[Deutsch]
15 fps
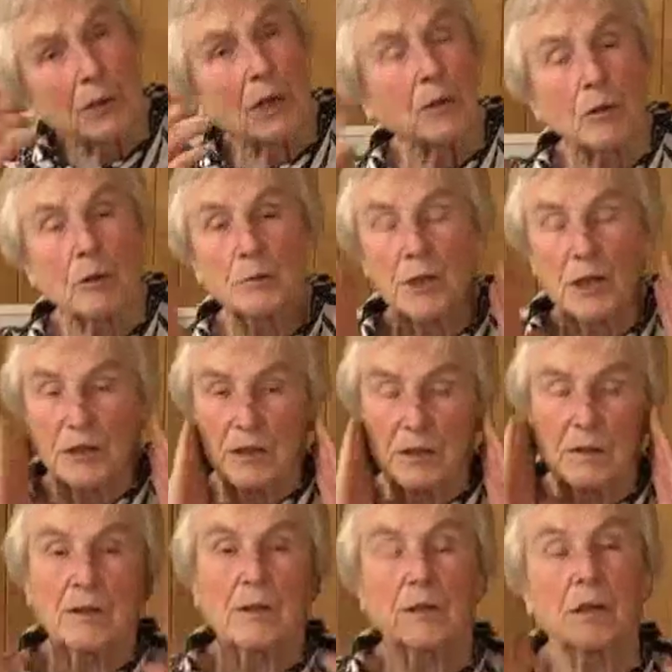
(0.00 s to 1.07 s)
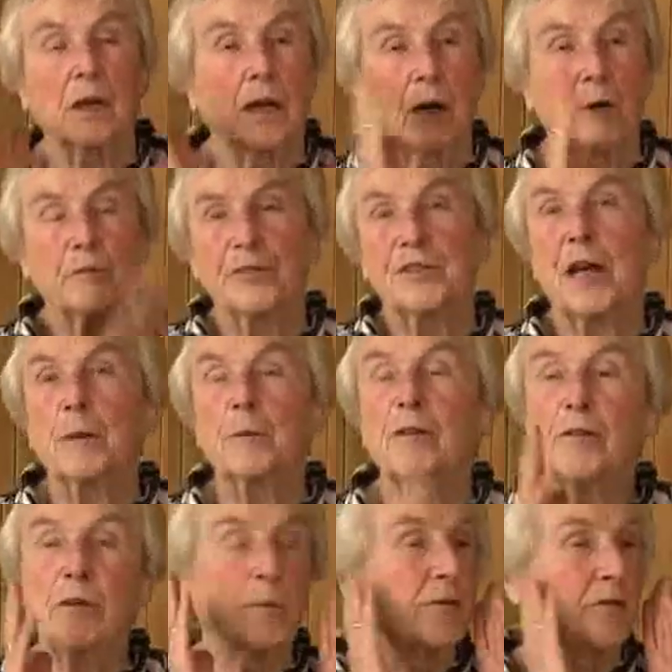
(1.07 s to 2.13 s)
Da kommt da diese
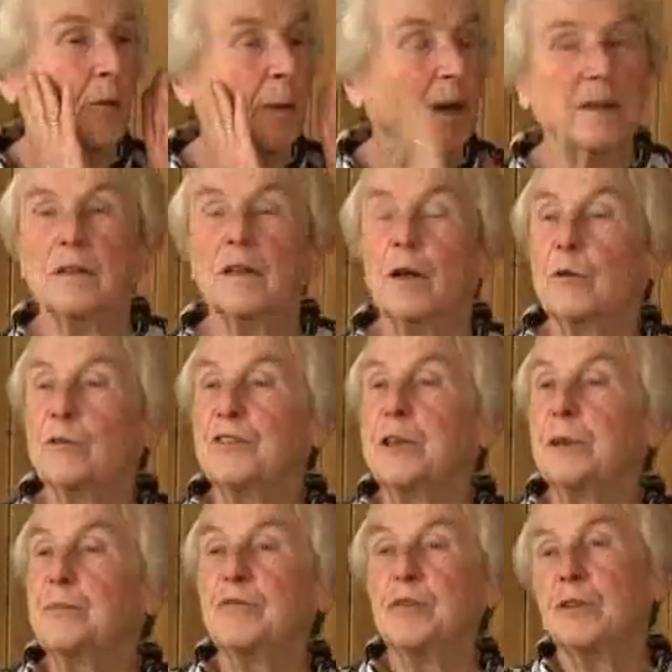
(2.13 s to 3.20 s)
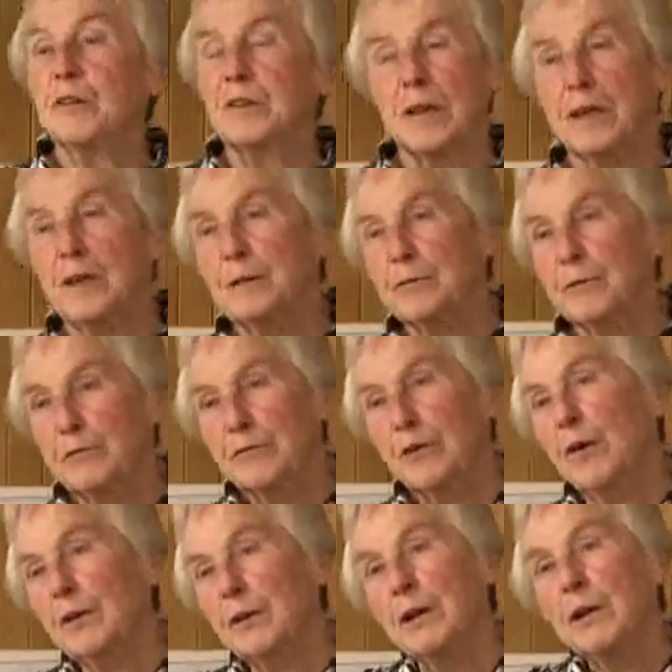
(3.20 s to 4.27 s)
Aufnahme, wie man Verbrecher aufnimmt, von der Seite, von
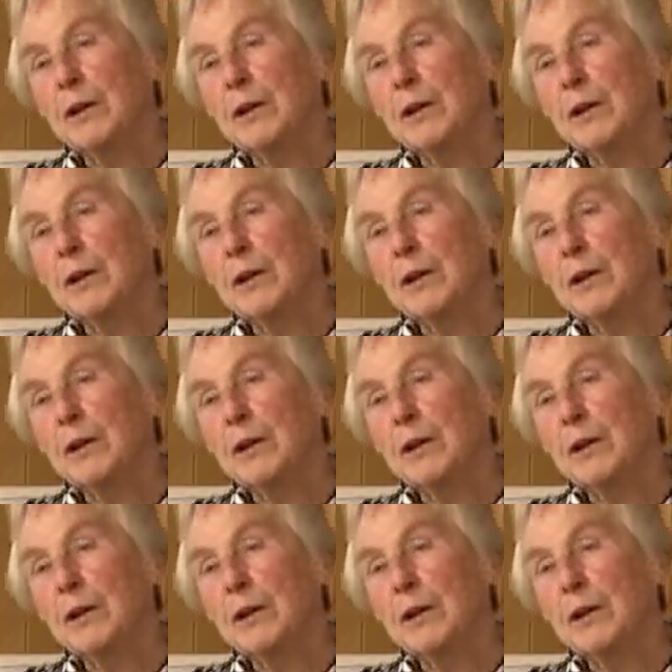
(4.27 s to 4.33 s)
vorne,